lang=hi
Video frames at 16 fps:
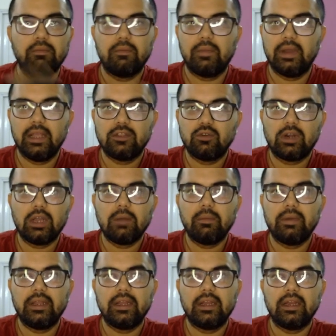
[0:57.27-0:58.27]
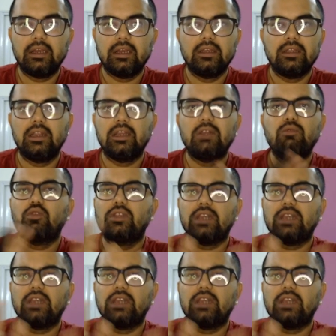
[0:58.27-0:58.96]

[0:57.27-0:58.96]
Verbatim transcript: महल छोटा बनेगा लेकिन वो